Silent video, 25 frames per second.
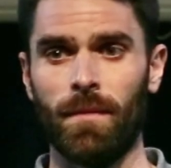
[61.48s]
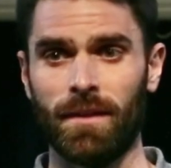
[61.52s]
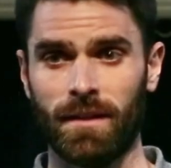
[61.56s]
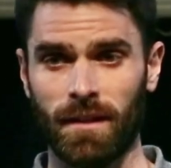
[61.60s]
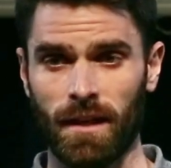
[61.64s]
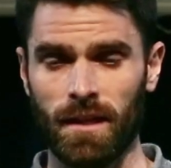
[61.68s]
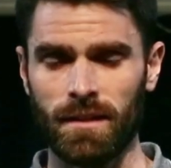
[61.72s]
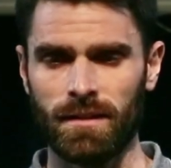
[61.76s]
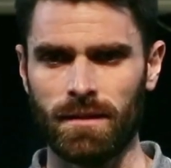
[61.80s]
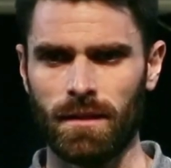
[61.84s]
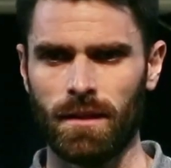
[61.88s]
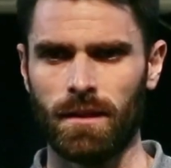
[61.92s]

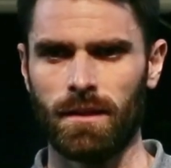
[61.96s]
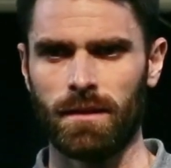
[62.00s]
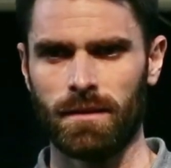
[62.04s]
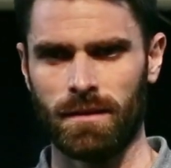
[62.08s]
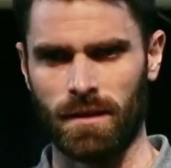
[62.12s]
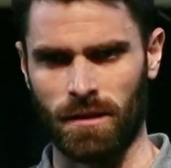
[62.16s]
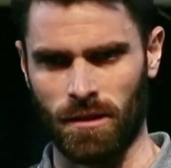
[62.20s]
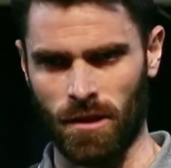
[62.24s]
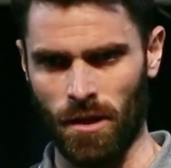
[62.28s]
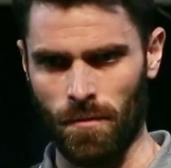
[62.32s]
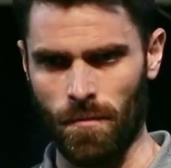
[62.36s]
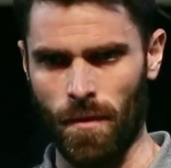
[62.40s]
maîtresse,
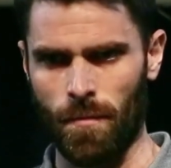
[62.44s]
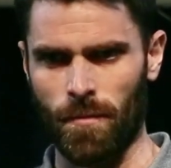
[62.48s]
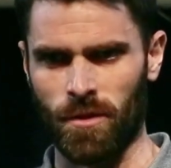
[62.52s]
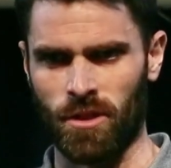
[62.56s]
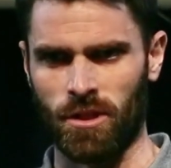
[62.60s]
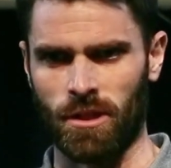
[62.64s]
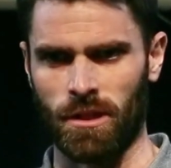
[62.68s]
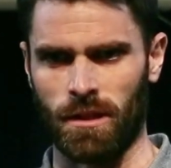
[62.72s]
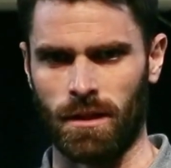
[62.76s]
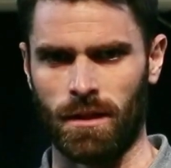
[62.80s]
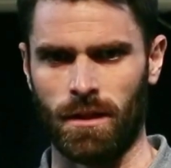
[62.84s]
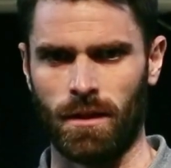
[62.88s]
c'est comme ma
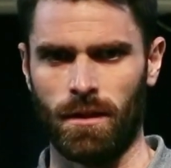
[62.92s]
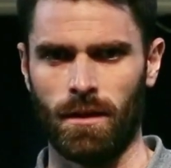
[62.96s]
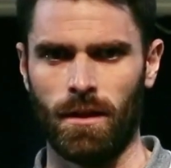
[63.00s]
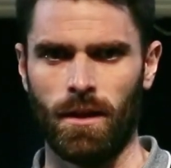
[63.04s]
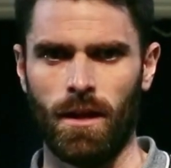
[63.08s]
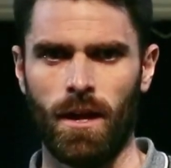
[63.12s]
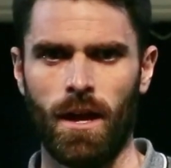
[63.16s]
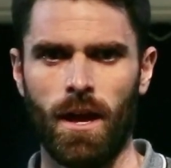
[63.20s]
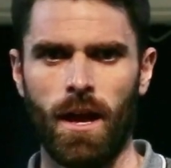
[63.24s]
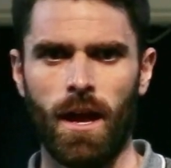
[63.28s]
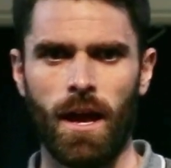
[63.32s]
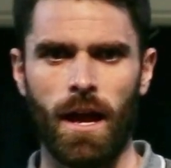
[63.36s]
machine.
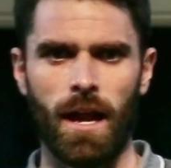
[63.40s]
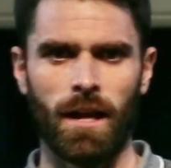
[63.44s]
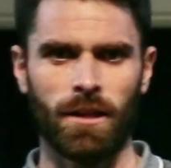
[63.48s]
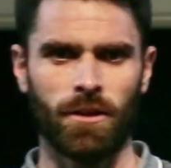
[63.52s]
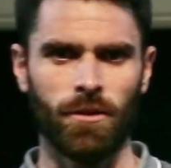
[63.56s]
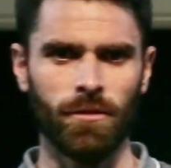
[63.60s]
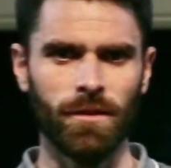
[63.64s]
Elle